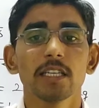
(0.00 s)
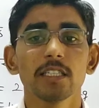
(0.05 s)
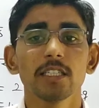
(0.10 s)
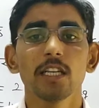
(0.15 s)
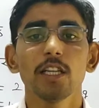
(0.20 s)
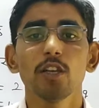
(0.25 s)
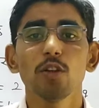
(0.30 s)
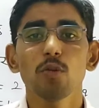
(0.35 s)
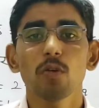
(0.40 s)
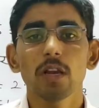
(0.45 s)

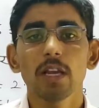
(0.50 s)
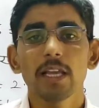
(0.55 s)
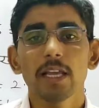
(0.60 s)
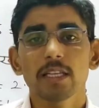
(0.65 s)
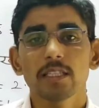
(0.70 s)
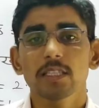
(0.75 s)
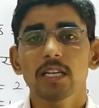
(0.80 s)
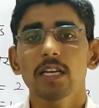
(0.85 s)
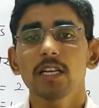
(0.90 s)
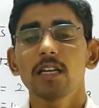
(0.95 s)
किसी
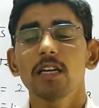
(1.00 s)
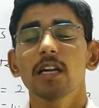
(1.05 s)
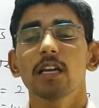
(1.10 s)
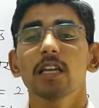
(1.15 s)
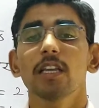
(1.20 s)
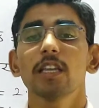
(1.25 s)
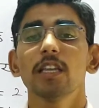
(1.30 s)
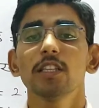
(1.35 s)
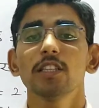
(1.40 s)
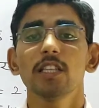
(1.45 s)
न्यूक्लियस का
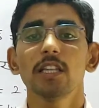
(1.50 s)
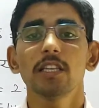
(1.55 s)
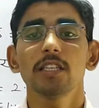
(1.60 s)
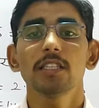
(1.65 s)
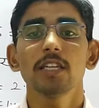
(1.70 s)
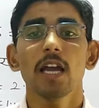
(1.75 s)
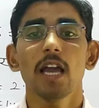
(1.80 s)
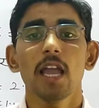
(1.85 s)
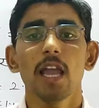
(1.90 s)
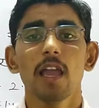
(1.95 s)
की
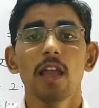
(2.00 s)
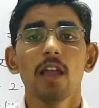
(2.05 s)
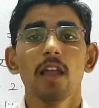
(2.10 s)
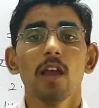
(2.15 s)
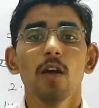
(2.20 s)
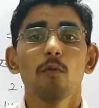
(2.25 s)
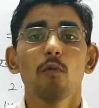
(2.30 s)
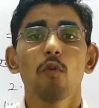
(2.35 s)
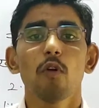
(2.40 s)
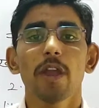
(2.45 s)
त्रिज्या है
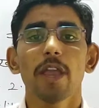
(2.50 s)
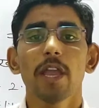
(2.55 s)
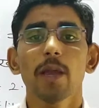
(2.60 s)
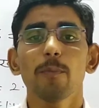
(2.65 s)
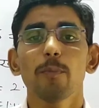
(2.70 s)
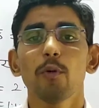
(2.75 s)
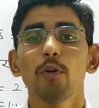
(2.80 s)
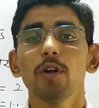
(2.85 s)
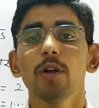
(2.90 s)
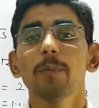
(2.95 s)
वो
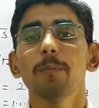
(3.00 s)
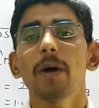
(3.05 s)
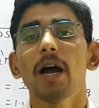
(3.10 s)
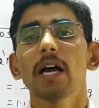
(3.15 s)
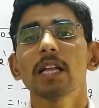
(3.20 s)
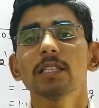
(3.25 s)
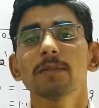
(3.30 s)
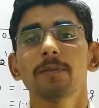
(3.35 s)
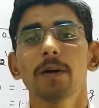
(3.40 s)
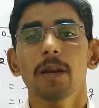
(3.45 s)

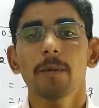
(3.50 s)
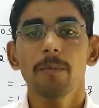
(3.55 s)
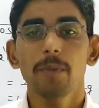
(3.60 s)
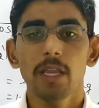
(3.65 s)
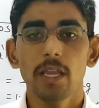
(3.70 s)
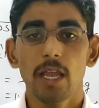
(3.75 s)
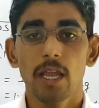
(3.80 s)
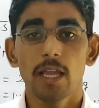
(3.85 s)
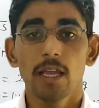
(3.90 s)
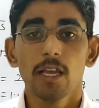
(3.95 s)
1.5
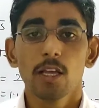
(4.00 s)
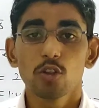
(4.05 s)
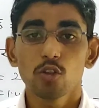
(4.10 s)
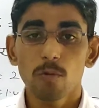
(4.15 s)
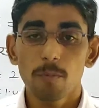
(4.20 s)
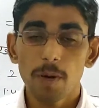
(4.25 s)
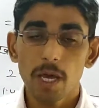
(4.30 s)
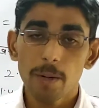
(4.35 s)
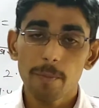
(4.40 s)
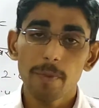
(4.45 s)
फर्मी है
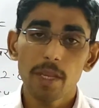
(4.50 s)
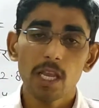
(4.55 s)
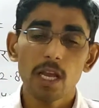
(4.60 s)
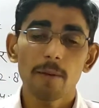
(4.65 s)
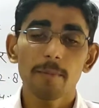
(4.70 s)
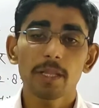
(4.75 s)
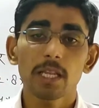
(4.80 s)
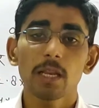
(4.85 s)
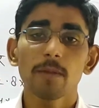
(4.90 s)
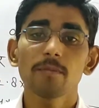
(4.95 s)
तो फर्मी
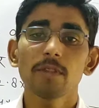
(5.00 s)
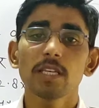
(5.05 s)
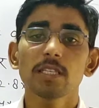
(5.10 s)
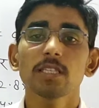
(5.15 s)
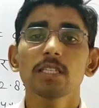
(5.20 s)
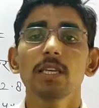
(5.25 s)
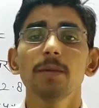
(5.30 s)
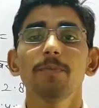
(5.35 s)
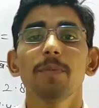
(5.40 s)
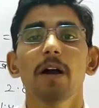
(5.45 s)
का मतलब
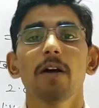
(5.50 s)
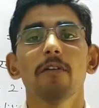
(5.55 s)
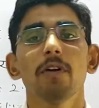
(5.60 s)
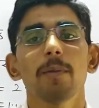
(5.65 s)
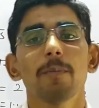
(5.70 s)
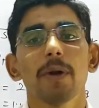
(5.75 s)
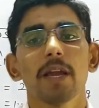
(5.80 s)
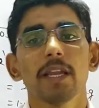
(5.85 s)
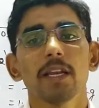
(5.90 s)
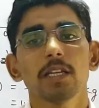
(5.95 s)
10 की
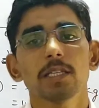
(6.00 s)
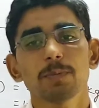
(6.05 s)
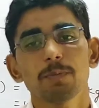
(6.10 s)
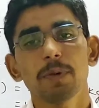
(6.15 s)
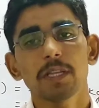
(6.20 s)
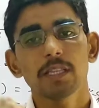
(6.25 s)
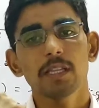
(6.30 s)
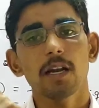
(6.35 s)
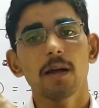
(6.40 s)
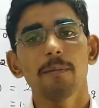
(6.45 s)
पावर माइनस
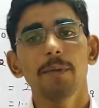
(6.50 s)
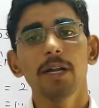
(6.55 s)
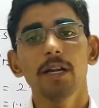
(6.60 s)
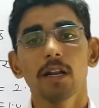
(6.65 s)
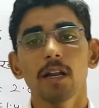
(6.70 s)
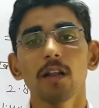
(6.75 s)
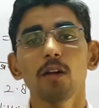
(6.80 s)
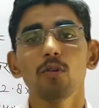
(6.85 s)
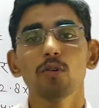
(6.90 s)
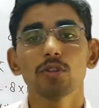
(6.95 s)
पंद्रह
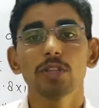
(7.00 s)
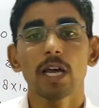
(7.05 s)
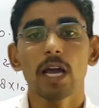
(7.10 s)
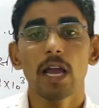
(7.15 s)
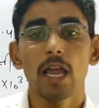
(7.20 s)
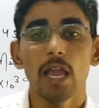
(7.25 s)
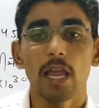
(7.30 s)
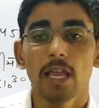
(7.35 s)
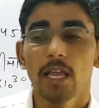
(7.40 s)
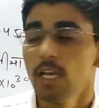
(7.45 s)
मीटर होता
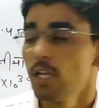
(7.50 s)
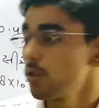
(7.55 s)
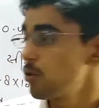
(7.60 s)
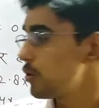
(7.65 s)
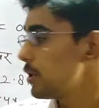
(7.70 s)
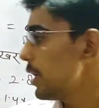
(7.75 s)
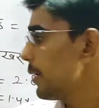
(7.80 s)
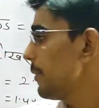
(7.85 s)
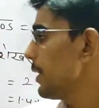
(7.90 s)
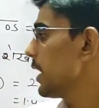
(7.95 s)
है तो
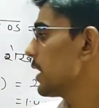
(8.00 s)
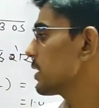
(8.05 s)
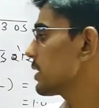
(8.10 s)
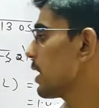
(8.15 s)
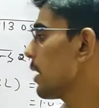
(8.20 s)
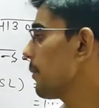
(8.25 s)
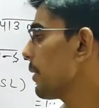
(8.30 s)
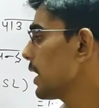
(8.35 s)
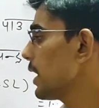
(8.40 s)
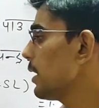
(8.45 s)
ये भी एक
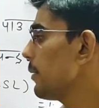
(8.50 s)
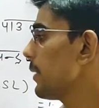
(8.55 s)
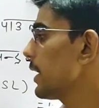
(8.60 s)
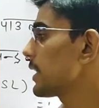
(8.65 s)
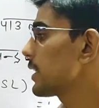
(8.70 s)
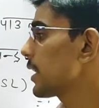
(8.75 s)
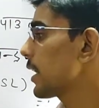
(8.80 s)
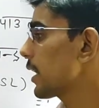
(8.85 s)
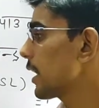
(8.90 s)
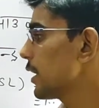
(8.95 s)
सामान्य
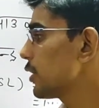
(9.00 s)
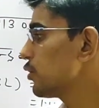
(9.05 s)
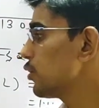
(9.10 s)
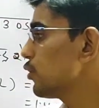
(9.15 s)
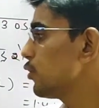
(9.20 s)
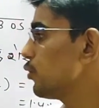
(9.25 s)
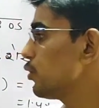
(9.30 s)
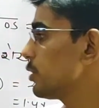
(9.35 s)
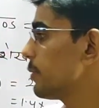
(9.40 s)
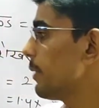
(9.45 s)
मात्रक है जो
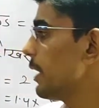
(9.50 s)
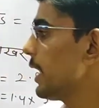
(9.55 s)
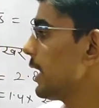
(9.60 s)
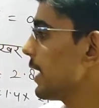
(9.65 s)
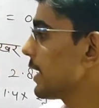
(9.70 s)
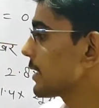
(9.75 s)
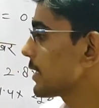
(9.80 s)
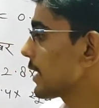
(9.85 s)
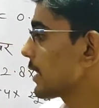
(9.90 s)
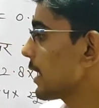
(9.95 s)
यूज में
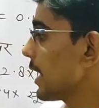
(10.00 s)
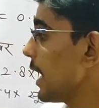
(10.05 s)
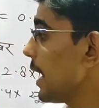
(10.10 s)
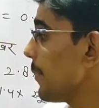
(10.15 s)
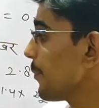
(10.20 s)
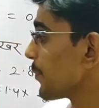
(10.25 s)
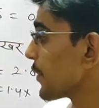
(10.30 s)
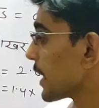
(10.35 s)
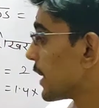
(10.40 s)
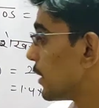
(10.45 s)
लिया जाता
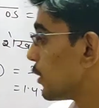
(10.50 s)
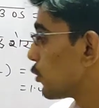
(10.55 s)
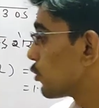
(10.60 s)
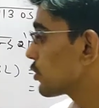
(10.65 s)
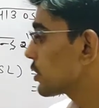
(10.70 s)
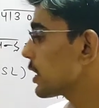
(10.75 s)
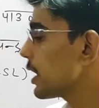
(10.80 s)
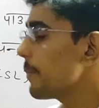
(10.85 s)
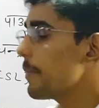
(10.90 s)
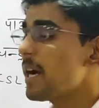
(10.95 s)
है
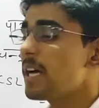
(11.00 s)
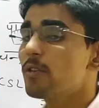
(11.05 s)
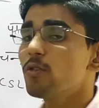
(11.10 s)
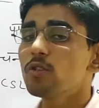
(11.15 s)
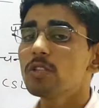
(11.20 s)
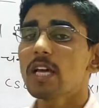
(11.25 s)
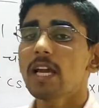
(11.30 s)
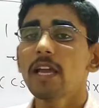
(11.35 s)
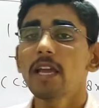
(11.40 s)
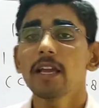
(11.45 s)
उसके बाद
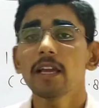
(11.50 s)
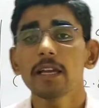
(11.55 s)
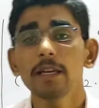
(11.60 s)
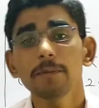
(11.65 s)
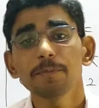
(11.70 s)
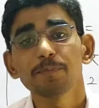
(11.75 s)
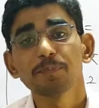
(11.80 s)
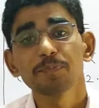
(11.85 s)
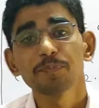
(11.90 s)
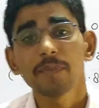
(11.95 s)
होता है कि